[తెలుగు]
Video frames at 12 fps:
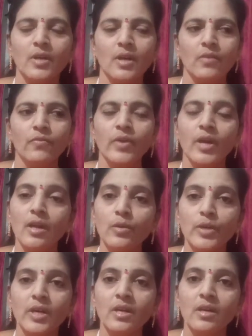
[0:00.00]

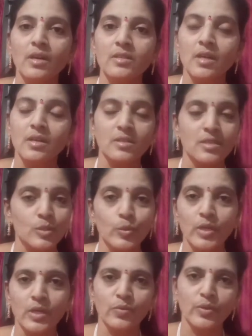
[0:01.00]
ఫెయిల్యూర్ అయ్యే ఛాన్సెస్
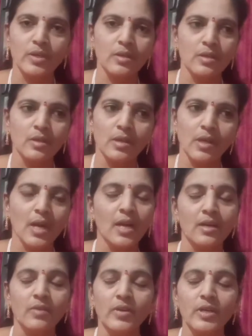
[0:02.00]
కూడా
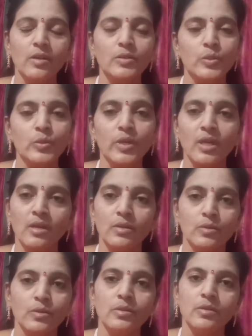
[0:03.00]
అలాంటి వీడియోస్ కూడా
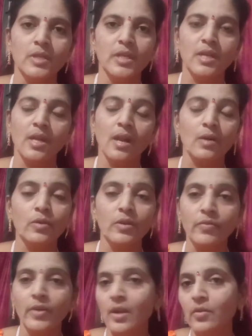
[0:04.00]
నాకు నేను అలా కూడా
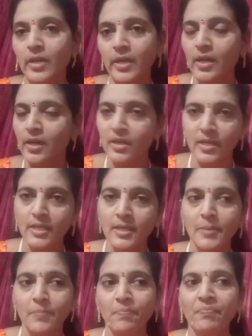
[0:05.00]
ఫెయిల్యూర్ అయ్యానండి
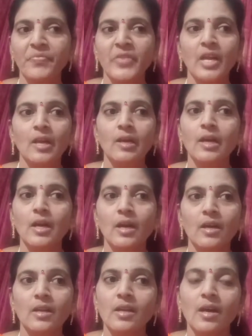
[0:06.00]

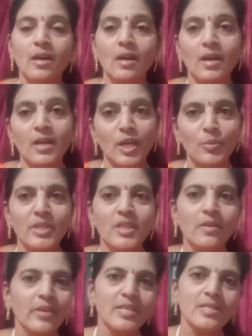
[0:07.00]
కానీ నాకు ఆ టైం
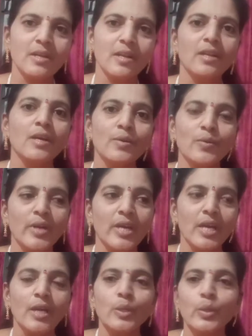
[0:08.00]
అంతా వేస్ట్ అయినా కూడా
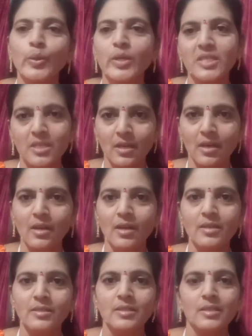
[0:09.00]
ఏదో ఒకటి
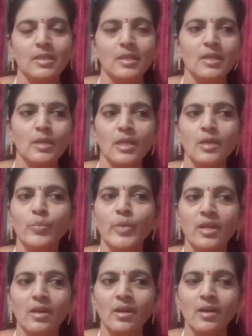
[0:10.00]
చేయాలి
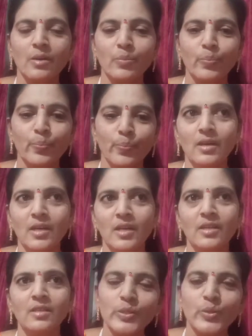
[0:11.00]
మన
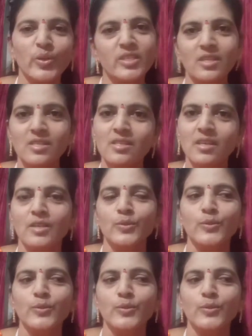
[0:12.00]
మనది చేశాను